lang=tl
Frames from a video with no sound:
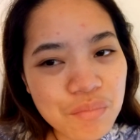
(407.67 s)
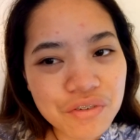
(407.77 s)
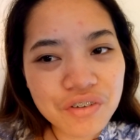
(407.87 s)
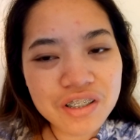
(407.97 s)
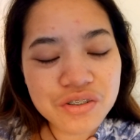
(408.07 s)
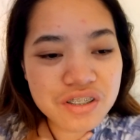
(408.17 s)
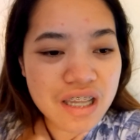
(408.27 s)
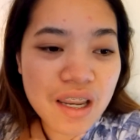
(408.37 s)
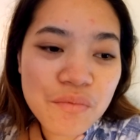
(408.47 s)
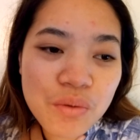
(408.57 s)
Perfections.
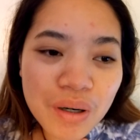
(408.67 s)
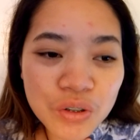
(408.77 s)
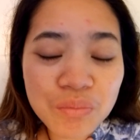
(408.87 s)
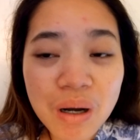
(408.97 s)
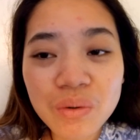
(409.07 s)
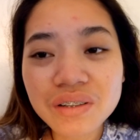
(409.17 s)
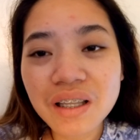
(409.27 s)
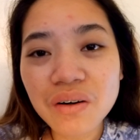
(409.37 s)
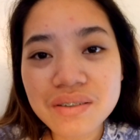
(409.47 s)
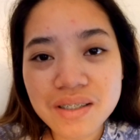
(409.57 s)
Alam nyo ba, tumawag
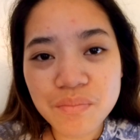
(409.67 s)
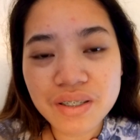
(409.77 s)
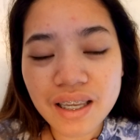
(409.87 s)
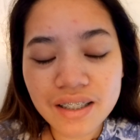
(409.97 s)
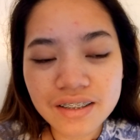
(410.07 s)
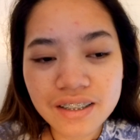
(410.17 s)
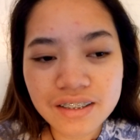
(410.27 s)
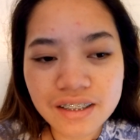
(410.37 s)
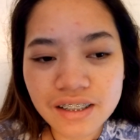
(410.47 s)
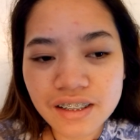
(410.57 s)
na ako sa
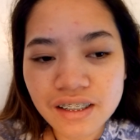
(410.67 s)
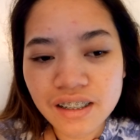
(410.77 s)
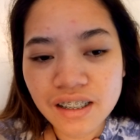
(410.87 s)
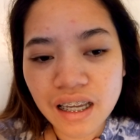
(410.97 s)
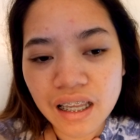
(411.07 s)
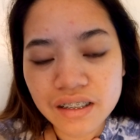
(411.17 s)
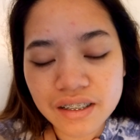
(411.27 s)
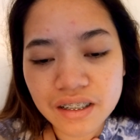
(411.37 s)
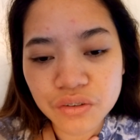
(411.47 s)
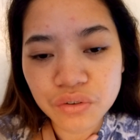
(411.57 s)
PLDT
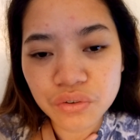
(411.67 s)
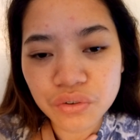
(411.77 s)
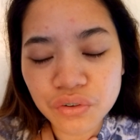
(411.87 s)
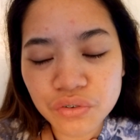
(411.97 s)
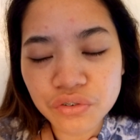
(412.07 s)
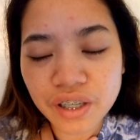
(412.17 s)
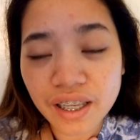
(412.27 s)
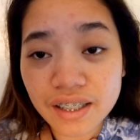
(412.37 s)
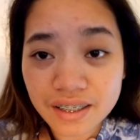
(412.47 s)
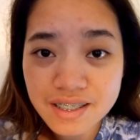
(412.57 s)
tinanong ko kung
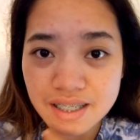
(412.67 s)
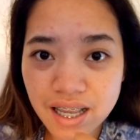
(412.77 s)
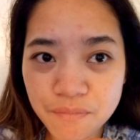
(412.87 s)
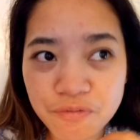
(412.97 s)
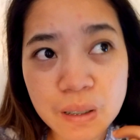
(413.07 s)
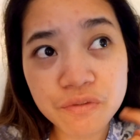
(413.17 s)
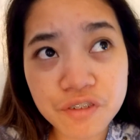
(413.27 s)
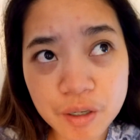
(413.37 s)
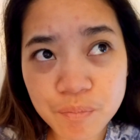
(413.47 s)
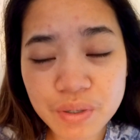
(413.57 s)
kailan. Kasi nga, pag
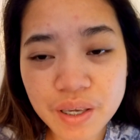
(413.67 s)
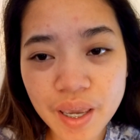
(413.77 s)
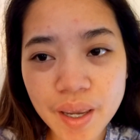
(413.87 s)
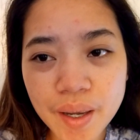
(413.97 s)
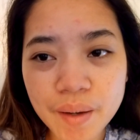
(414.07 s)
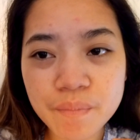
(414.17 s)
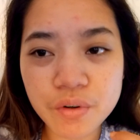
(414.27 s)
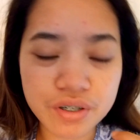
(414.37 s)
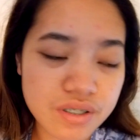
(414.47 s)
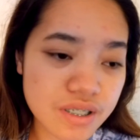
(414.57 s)
5pm
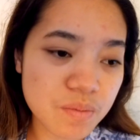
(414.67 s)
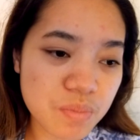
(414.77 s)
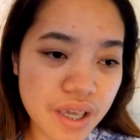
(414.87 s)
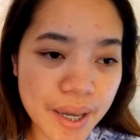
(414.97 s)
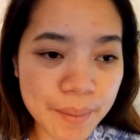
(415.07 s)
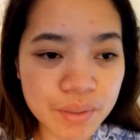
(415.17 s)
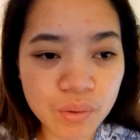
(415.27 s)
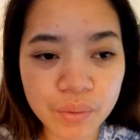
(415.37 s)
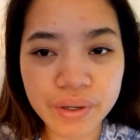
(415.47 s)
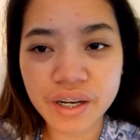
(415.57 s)
or 6pm,
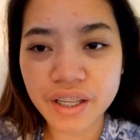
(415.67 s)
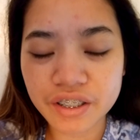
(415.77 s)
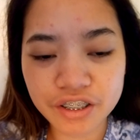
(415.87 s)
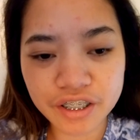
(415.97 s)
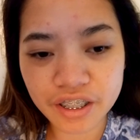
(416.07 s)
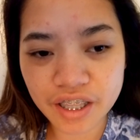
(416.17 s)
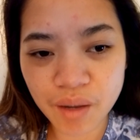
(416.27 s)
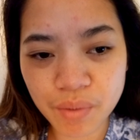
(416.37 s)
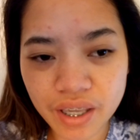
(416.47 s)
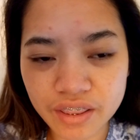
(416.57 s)
nawawala na internet
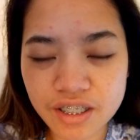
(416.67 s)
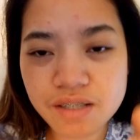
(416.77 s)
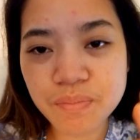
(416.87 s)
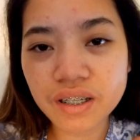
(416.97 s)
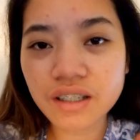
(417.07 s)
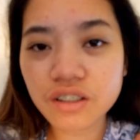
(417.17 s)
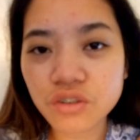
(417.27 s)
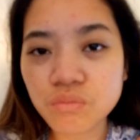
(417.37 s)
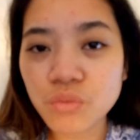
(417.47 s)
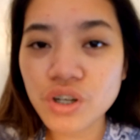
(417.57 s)
namin. Tapos pag
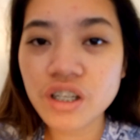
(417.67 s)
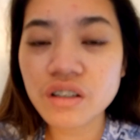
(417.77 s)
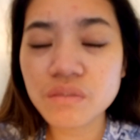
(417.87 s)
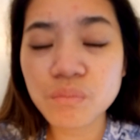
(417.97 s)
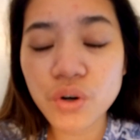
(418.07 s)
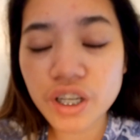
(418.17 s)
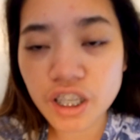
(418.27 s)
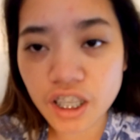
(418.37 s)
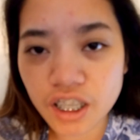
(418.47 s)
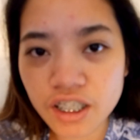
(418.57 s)
ganitong mor
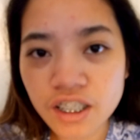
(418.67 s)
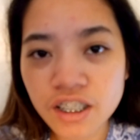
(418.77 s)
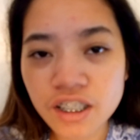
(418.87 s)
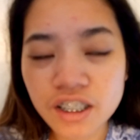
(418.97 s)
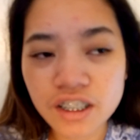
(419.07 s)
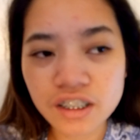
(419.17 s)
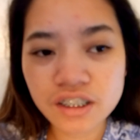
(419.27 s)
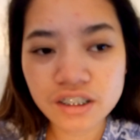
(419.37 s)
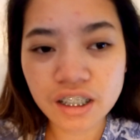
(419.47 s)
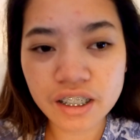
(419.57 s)
morning,
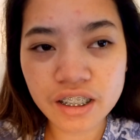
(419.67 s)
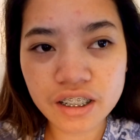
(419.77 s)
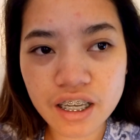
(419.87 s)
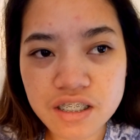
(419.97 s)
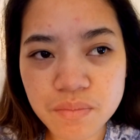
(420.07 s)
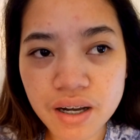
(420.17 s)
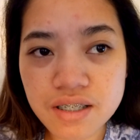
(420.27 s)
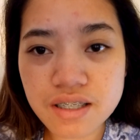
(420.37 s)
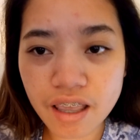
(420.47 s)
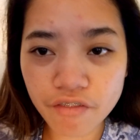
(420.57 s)
ayan guys, mga
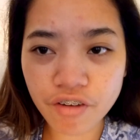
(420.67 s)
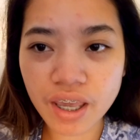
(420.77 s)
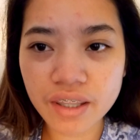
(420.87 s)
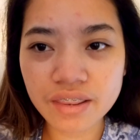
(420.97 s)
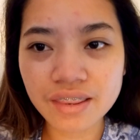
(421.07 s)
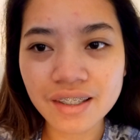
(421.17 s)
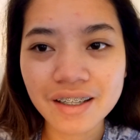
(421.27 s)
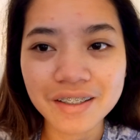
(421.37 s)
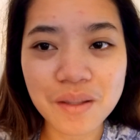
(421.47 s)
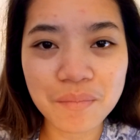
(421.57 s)
7, di